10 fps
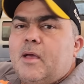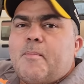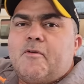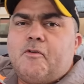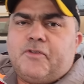
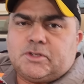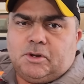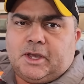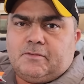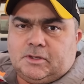Mas eu vou fazer, eu
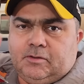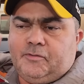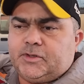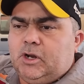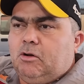vou
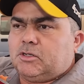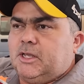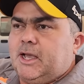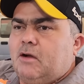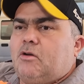fazer um negócio
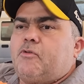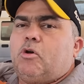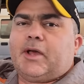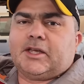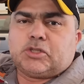legal agora. Vou
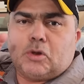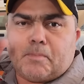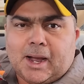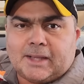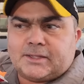colocar as
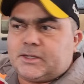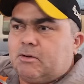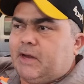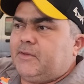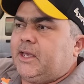tomadas que eu
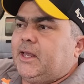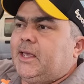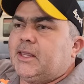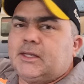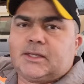gravei daquele
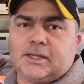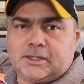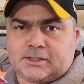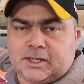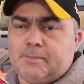Renault
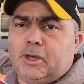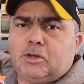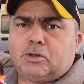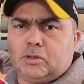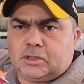Duster. Lembra o
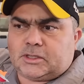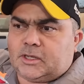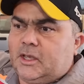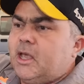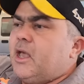Renault Duster?
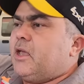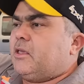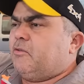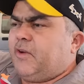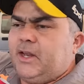
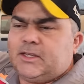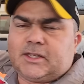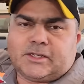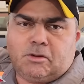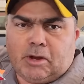Que eu falei de
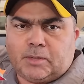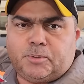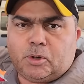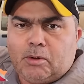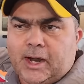tração
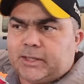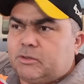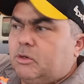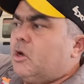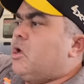4x4?
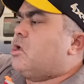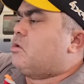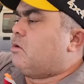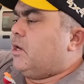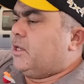
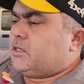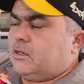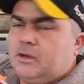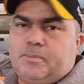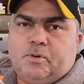Que o
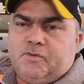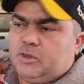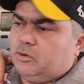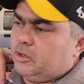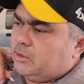cliente
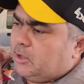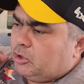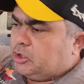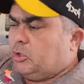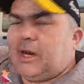aproveitou e
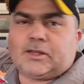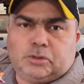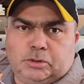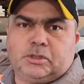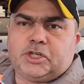mandou isolar
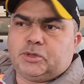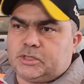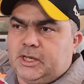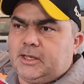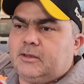tudo, deixou
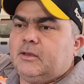sem?